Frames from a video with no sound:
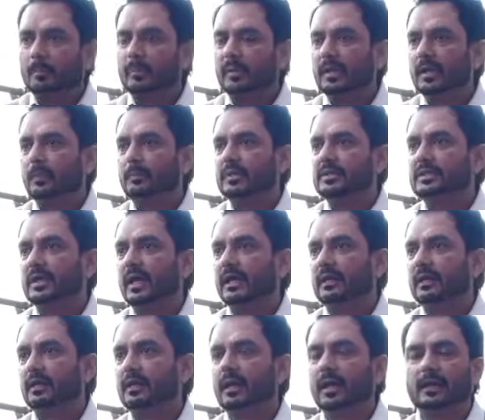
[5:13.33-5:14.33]
आपने अब
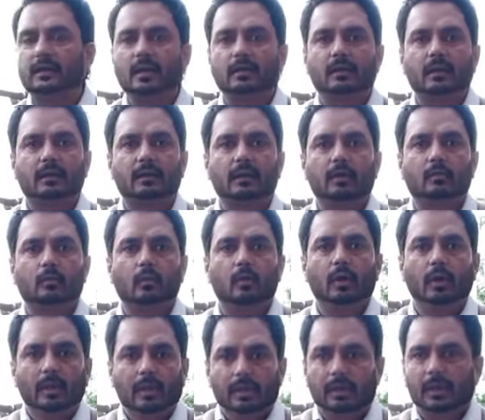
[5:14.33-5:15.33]
डिसाइड करना है कि करगिल
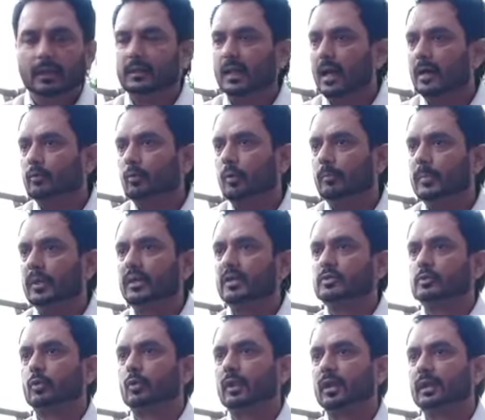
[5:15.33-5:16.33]
को लद्दाख को हमने
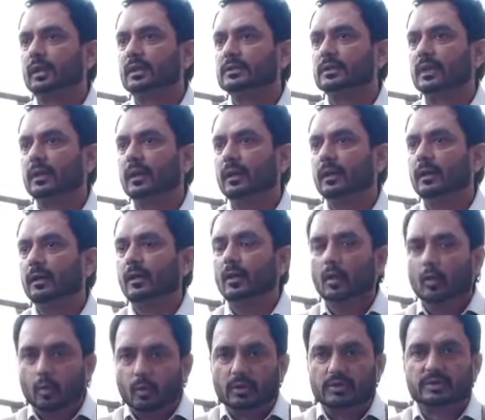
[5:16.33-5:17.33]
किस ओर लेकर जाना है
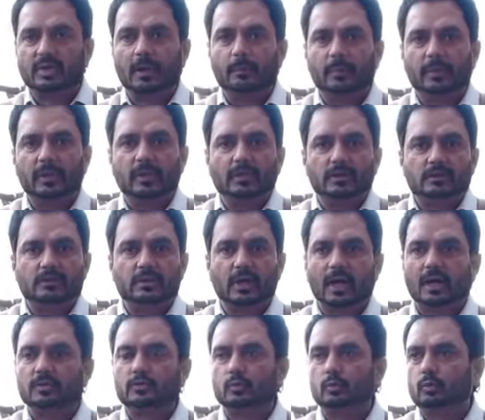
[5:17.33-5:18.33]
और जब
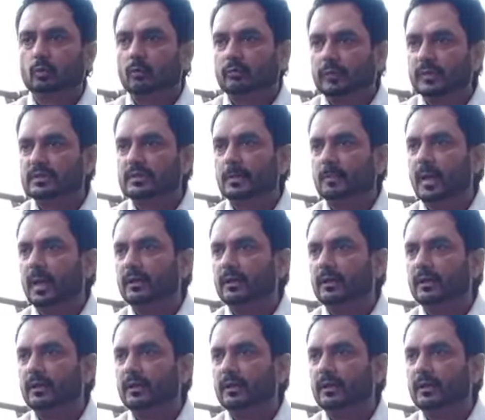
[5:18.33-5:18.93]
चार जून को फिर से